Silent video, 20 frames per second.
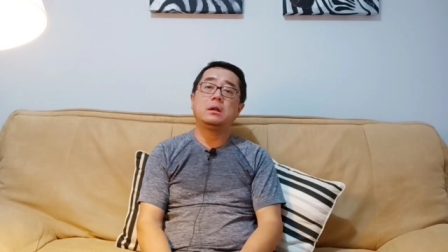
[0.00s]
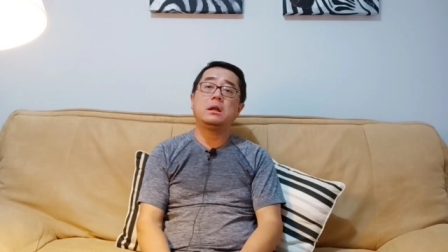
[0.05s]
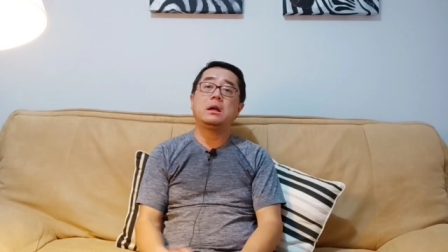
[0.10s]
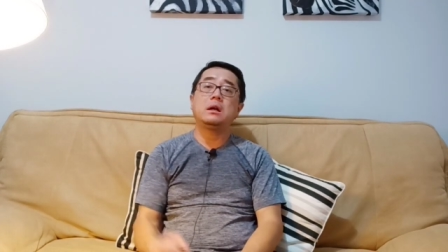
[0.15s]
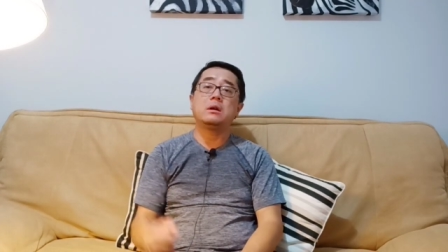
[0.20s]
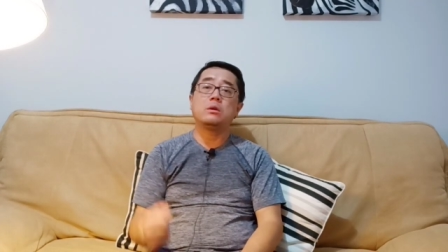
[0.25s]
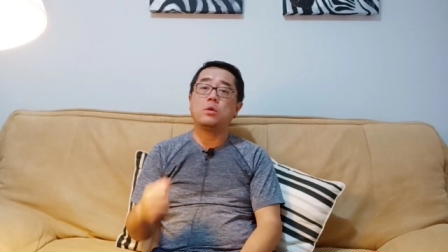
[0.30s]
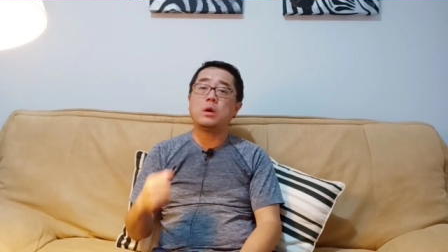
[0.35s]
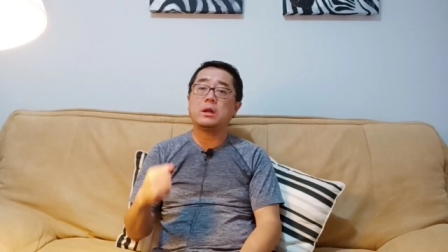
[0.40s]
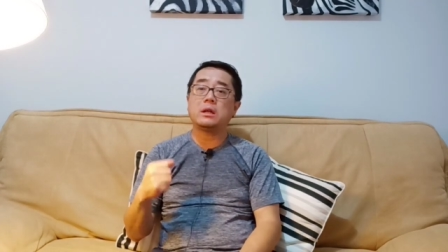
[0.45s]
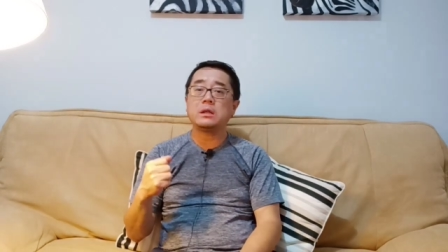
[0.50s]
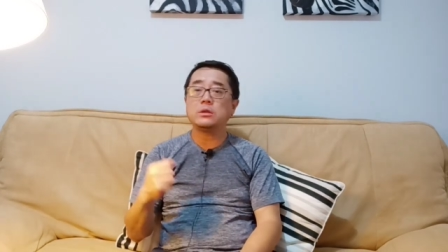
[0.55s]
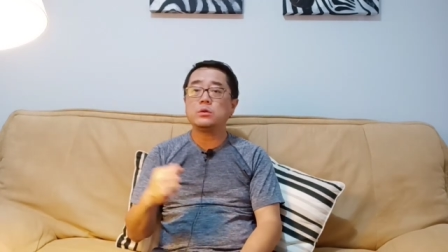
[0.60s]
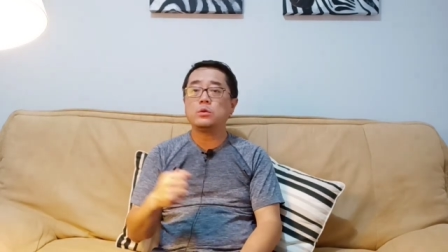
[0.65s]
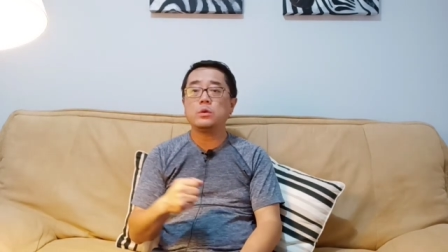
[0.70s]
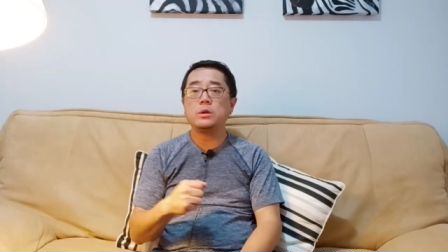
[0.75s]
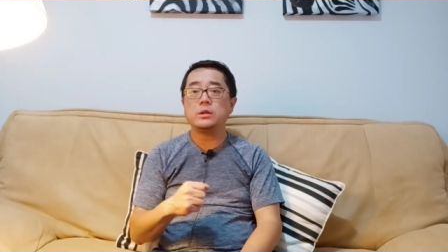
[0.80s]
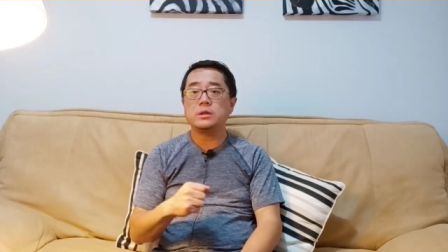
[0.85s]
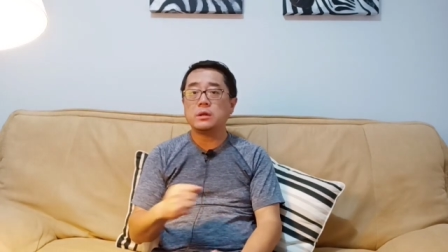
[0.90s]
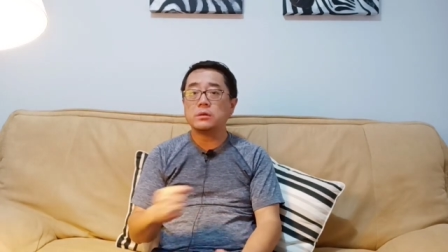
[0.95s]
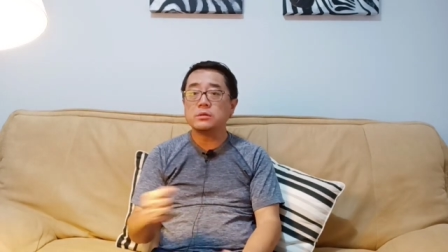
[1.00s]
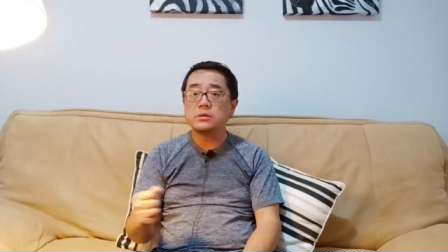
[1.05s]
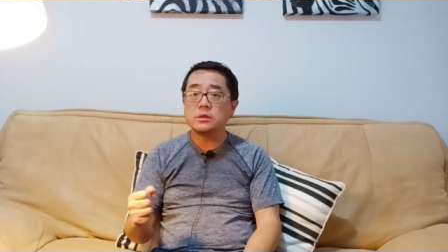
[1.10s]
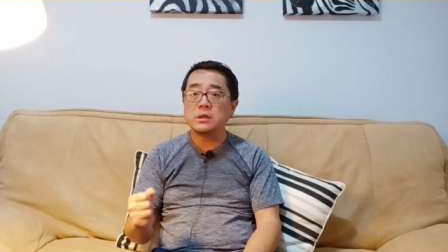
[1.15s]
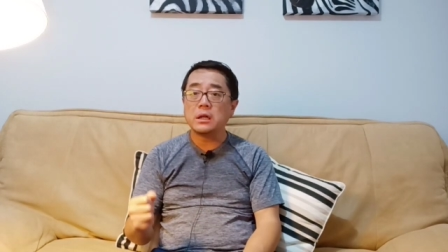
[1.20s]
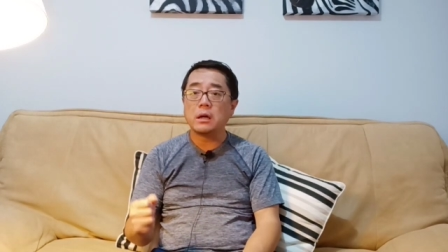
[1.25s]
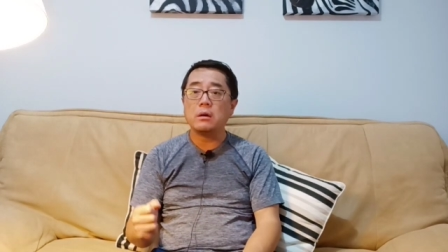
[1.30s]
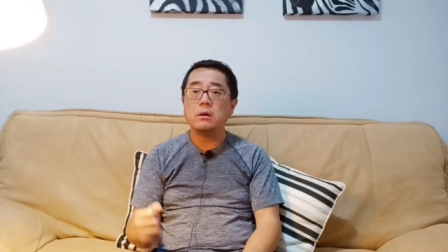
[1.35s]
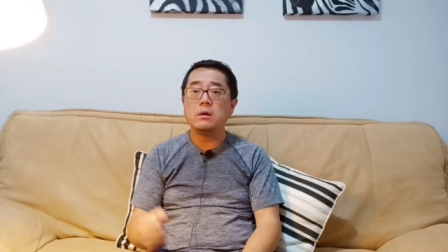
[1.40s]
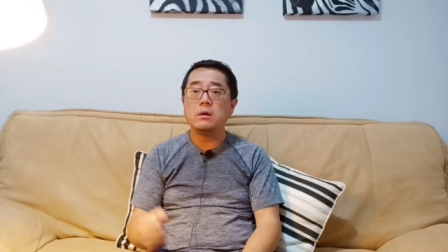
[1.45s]
很快它就会消失
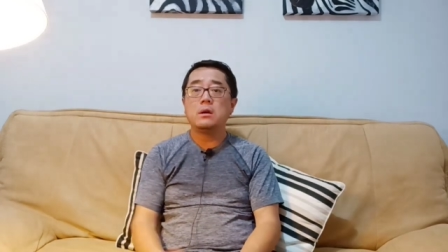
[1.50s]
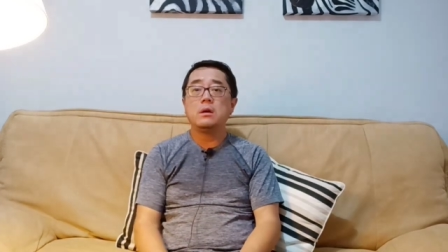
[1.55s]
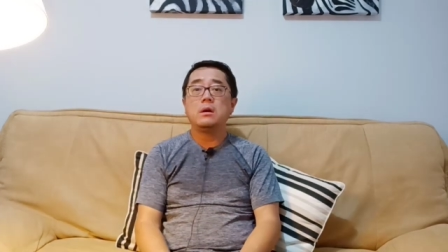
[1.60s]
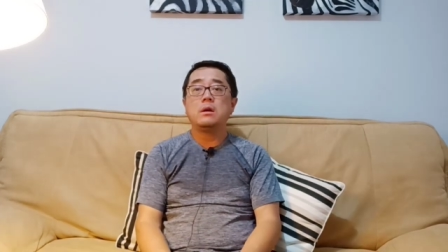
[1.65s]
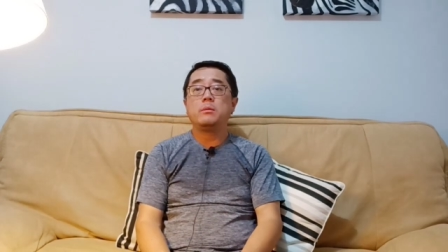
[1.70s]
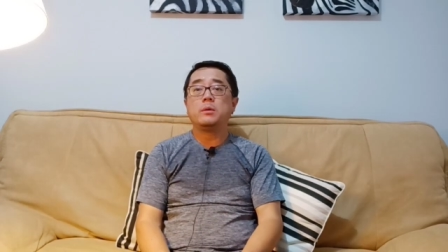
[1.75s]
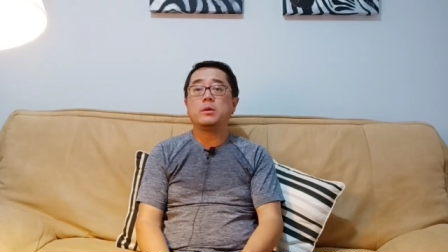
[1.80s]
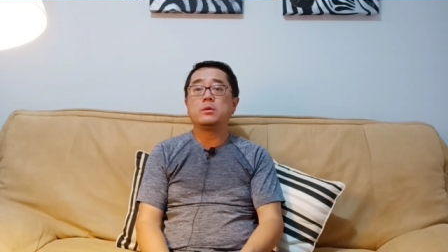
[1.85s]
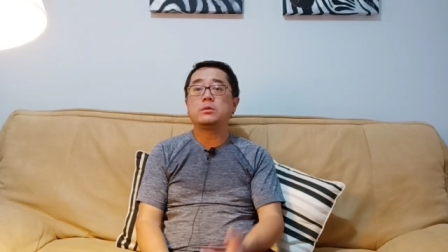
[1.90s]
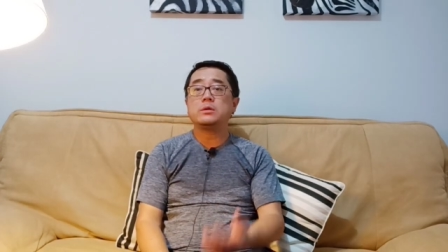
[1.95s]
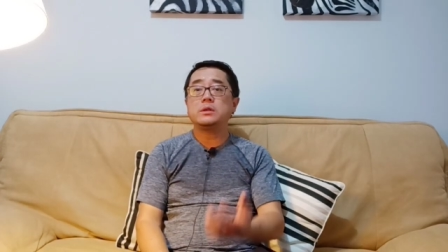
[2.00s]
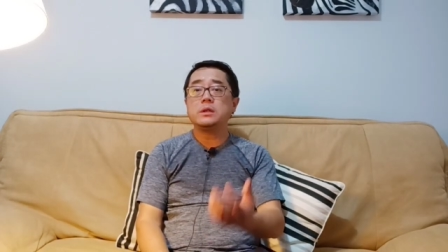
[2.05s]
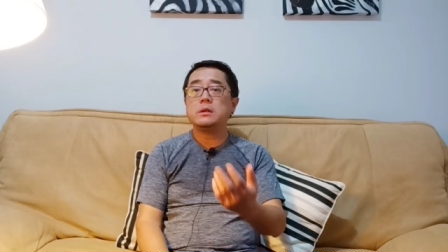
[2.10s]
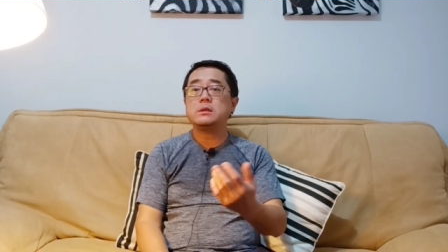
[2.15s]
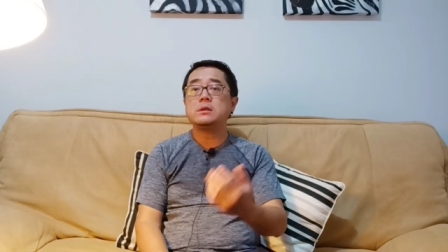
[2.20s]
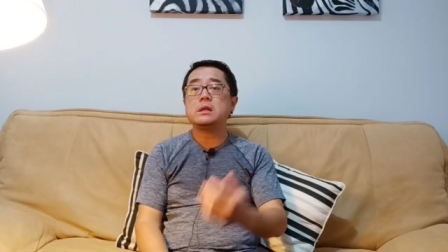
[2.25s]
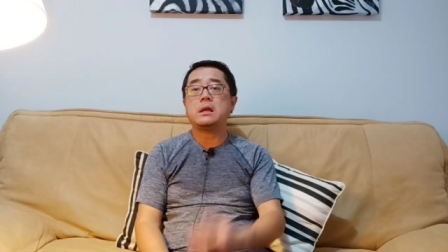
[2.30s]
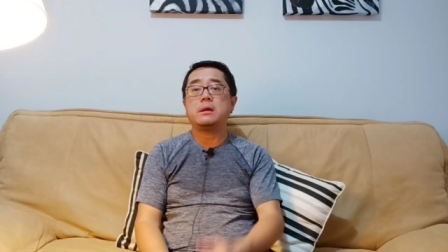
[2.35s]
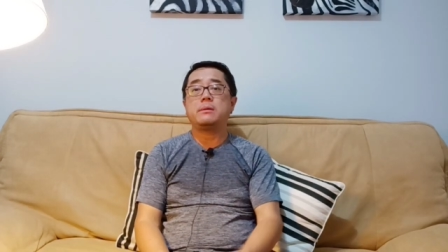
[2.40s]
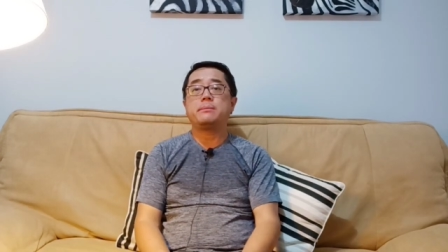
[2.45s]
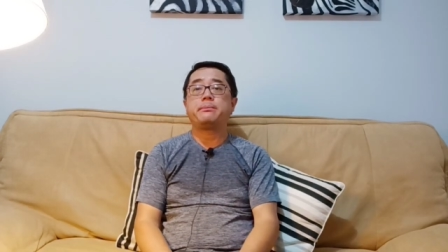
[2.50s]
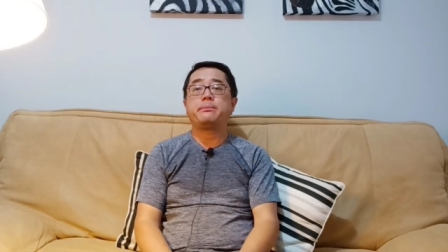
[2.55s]
掉。比如说现在，